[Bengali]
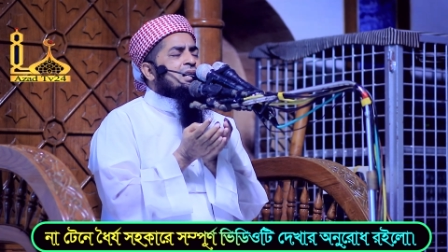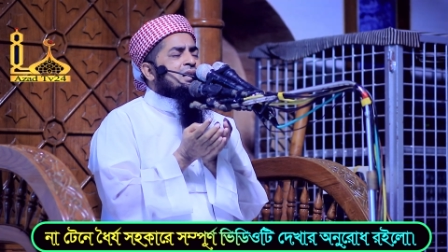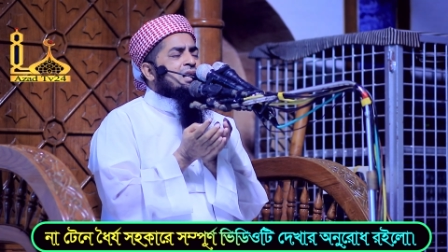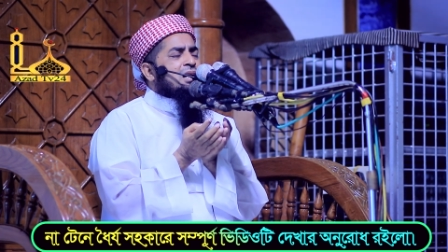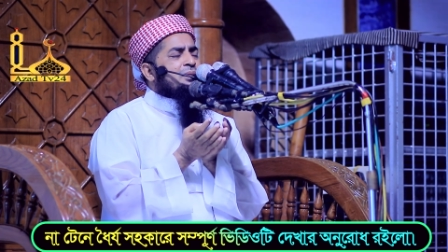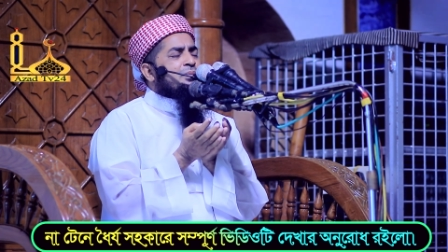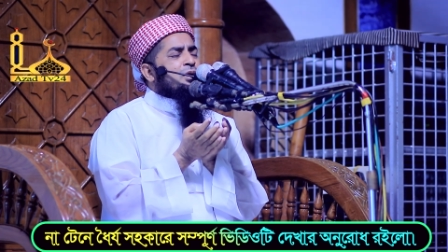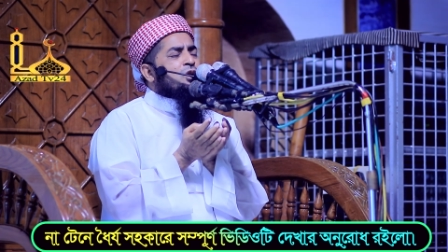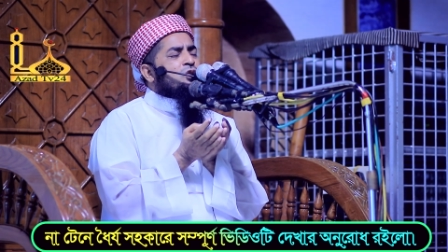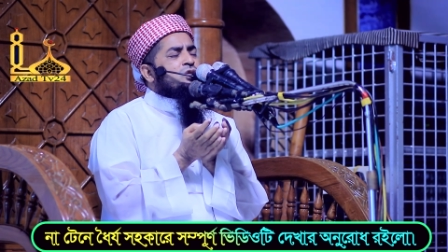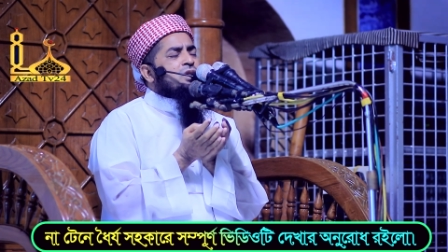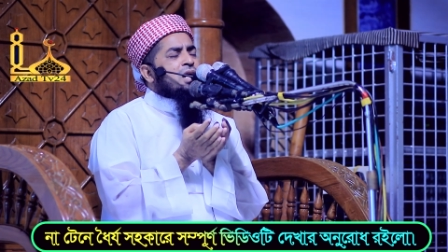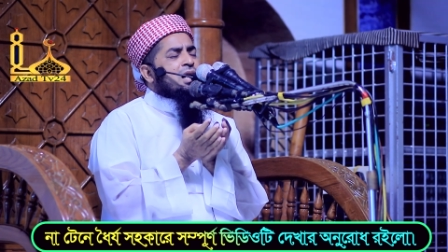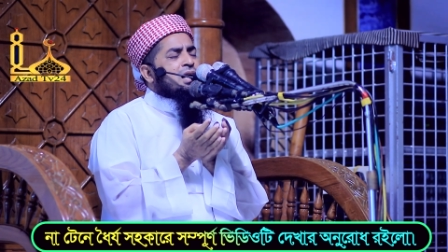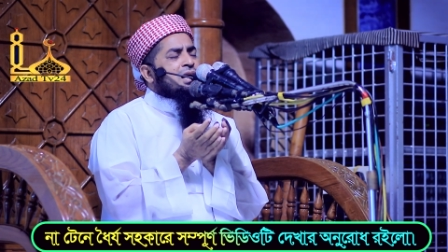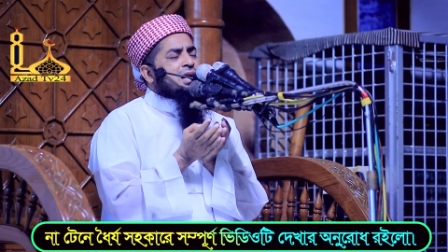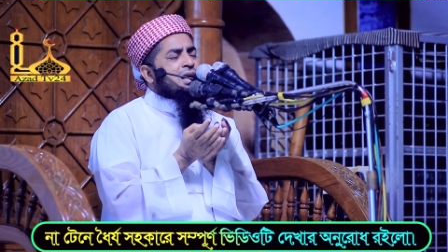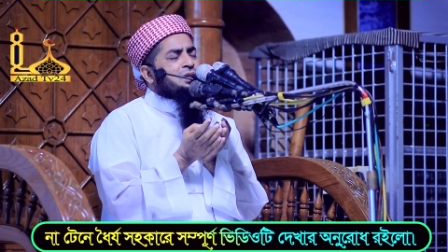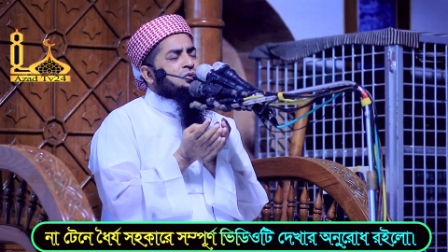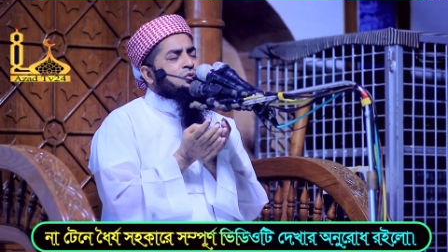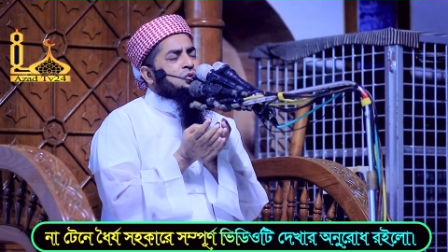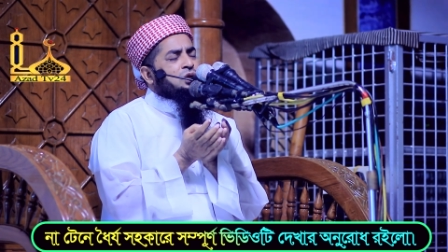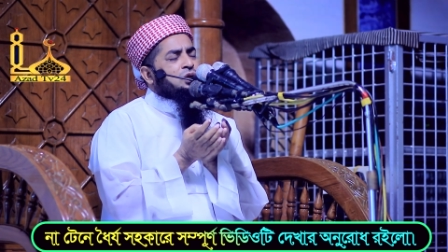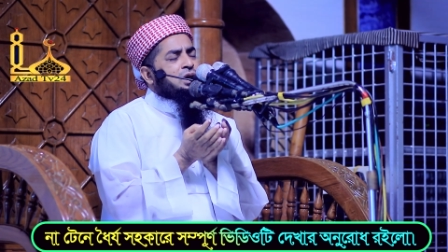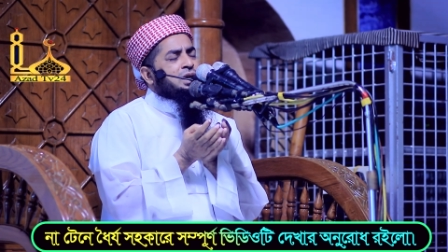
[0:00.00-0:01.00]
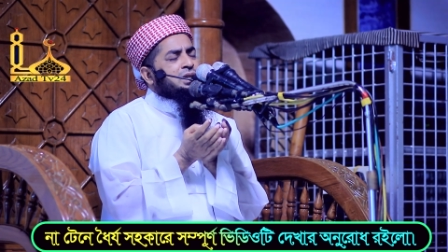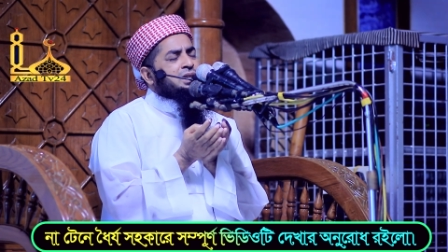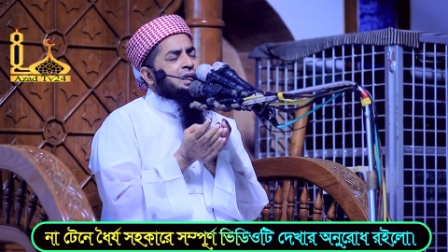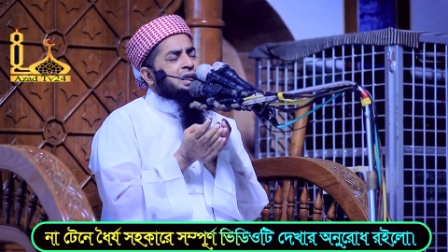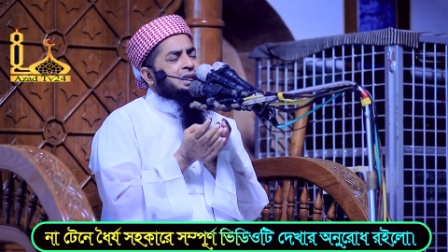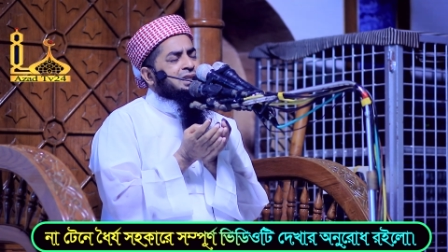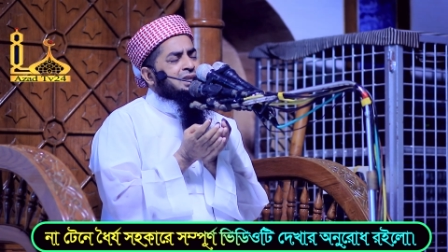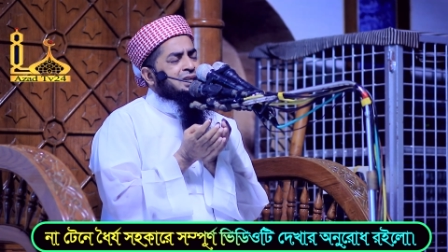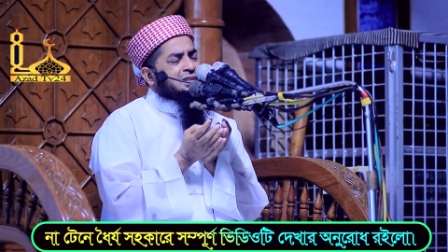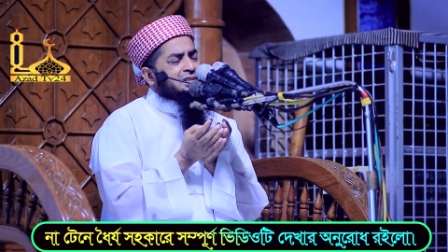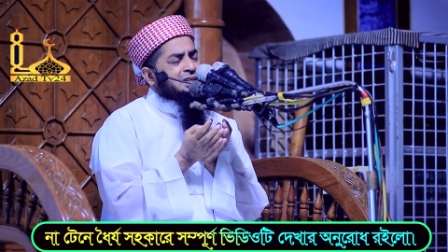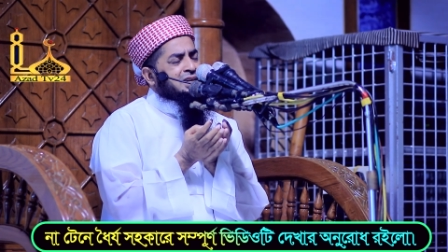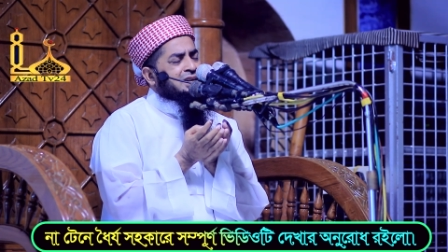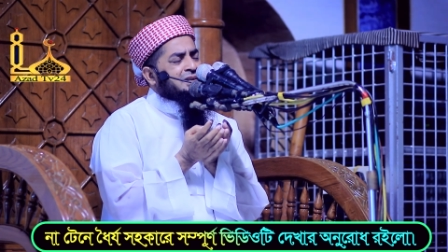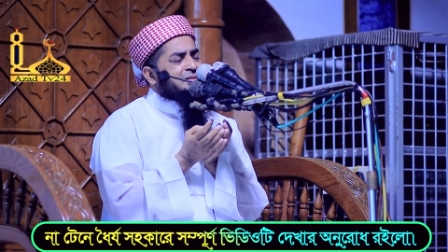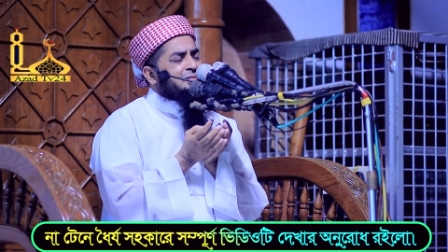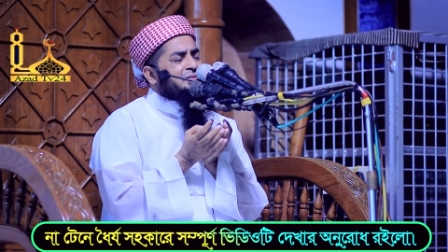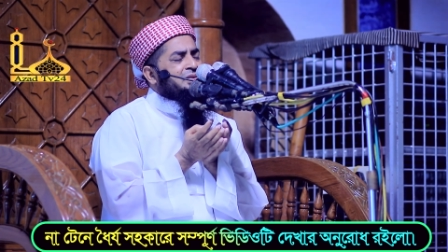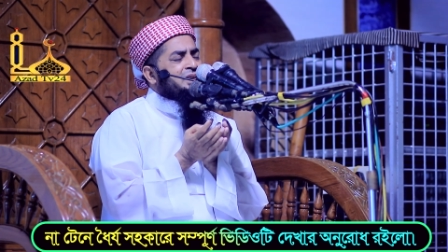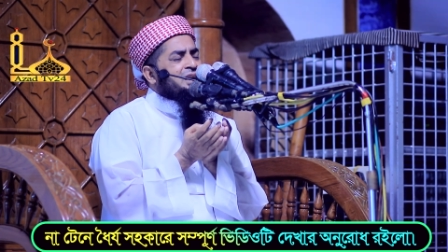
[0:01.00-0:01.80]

হাজার মানুষ আক্রান্ত হয়ে যাইতেছে